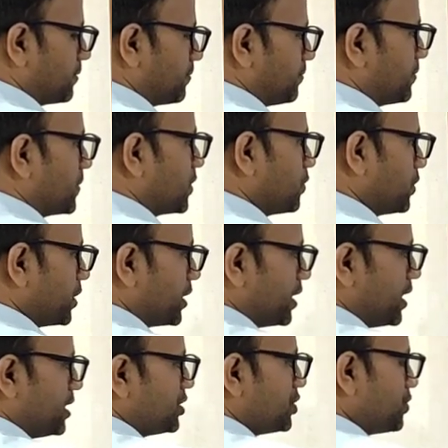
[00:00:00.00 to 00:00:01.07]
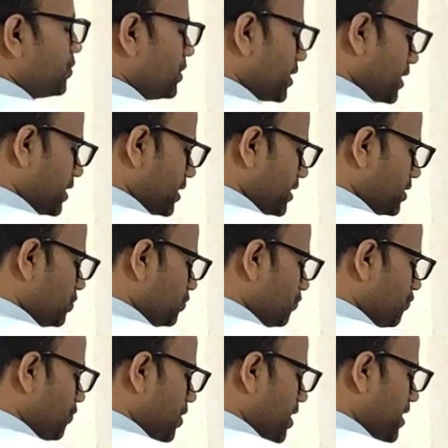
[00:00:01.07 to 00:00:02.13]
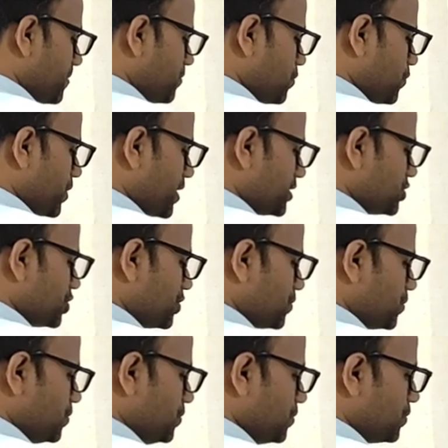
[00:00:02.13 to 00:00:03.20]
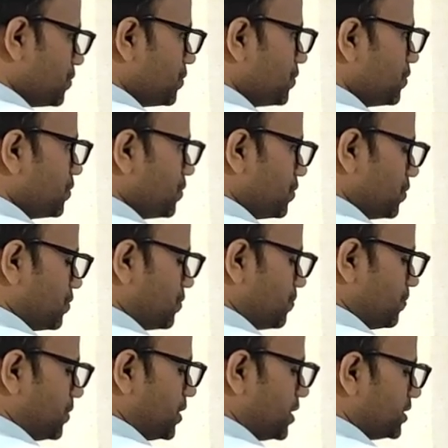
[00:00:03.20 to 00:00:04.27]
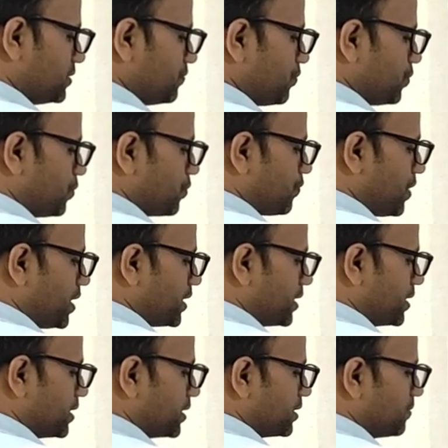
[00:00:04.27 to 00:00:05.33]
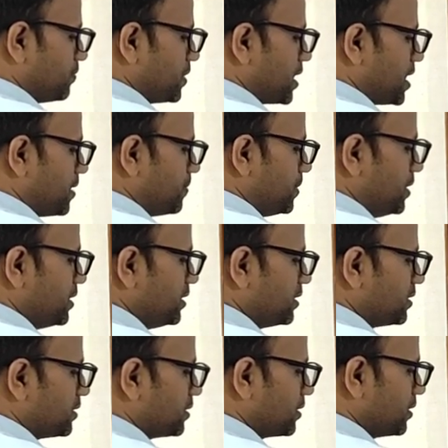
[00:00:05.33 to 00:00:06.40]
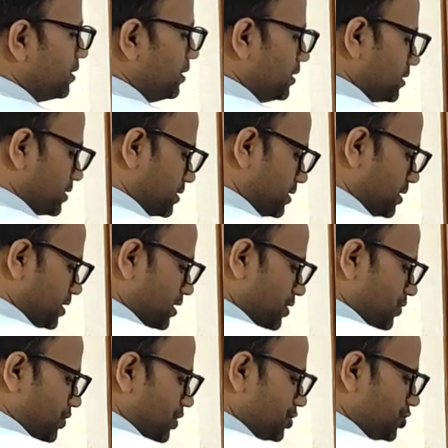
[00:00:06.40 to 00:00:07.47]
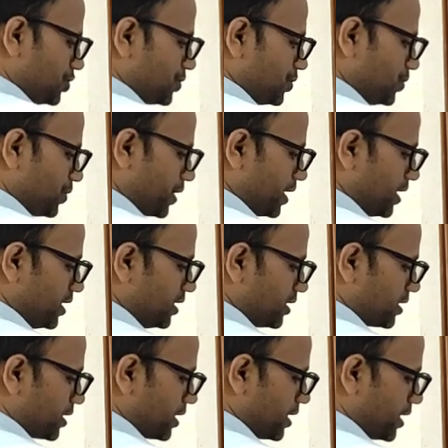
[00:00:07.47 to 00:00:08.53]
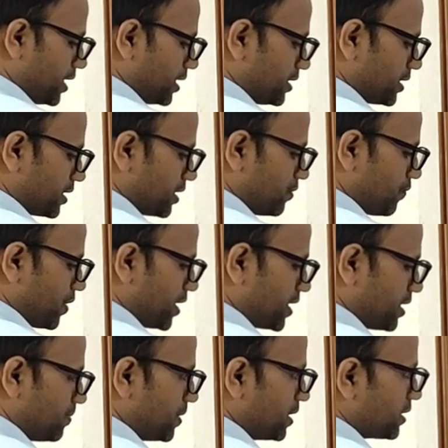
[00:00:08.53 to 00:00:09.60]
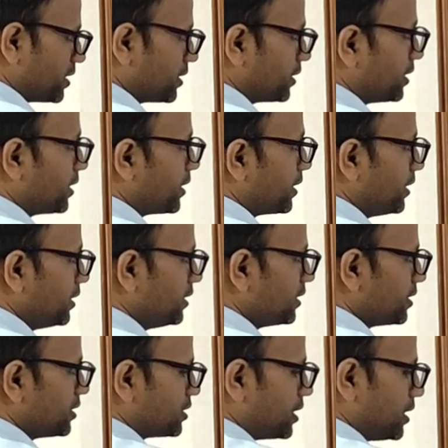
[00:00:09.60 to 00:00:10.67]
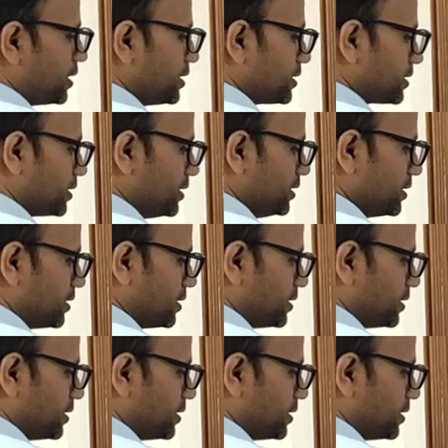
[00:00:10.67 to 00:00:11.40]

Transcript: तो देखिए यहाँ जीरो रखेंगे तो फाइव गुड़े जीरो प्लस फोर वाई बराबर दस तो ये जीरो हो गया ये आया देखिए y का मान कितना आ गया ये चालीस है